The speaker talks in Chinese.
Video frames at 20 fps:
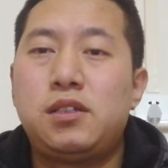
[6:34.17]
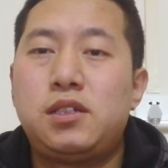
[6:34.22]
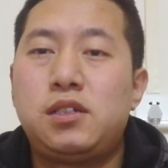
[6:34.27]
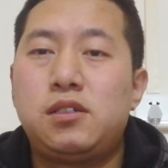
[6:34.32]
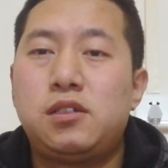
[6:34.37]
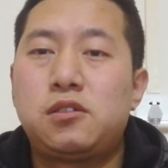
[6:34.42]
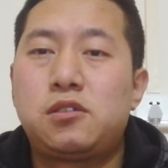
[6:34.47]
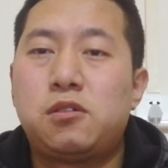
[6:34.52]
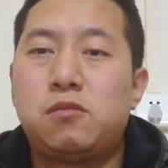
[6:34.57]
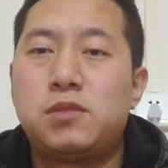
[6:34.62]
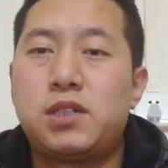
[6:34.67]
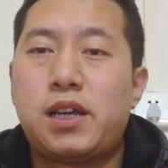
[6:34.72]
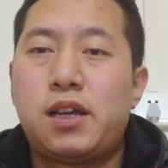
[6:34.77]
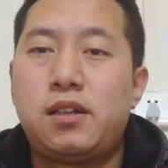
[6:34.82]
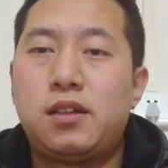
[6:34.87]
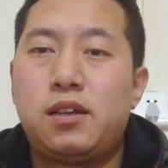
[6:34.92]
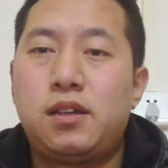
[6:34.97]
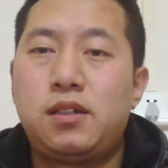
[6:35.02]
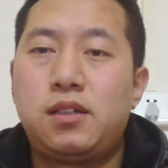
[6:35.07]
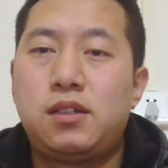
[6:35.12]
进行统战
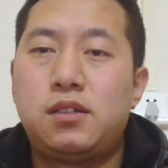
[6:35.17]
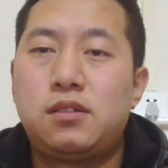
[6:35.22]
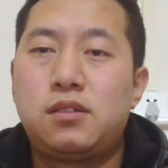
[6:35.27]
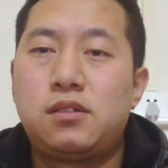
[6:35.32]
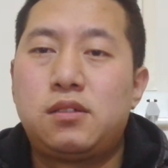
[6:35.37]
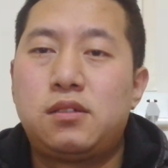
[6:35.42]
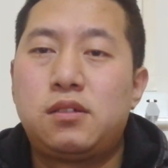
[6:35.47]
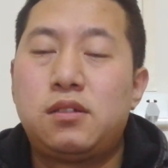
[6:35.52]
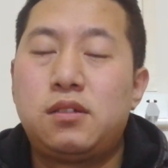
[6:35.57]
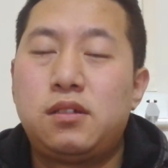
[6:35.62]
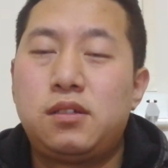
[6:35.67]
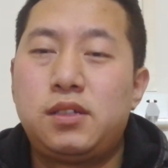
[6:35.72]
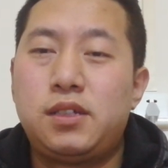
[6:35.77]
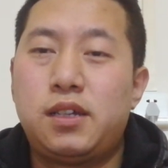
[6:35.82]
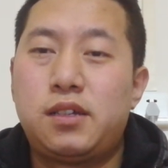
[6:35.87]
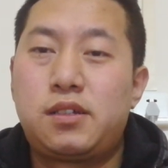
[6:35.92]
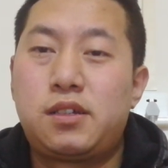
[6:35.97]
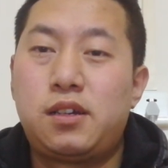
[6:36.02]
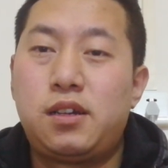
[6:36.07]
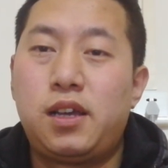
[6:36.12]
呢，
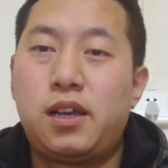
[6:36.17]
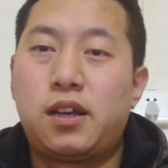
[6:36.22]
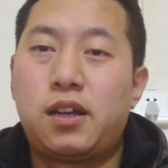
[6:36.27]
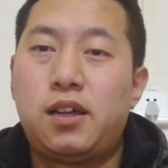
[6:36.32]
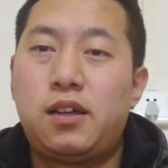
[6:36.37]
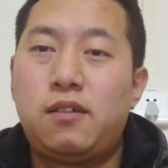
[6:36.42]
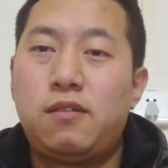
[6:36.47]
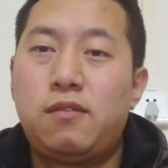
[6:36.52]
也失灵了